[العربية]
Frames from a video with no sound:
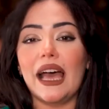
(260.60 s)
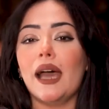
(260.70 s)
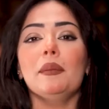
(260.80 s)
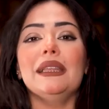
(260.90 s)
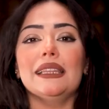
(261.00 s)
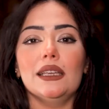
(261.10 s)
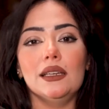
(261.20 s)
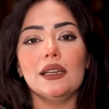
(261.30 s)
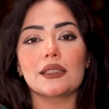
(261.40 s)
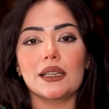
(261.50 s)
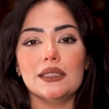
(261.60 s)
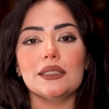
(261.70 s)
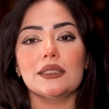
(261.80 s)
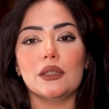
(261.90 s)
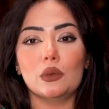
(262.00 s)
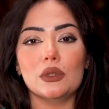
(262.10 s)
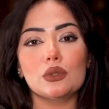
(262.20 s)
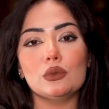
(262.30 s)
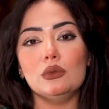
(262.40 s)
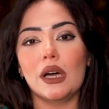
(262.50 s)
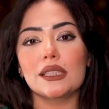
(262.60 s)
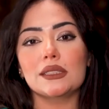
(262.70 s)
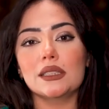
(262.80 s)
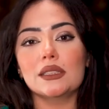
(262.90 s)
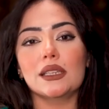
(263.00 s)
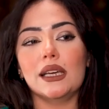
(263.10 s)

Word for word: اعمل ايه انا عايزه اتجوزه وحاسه ان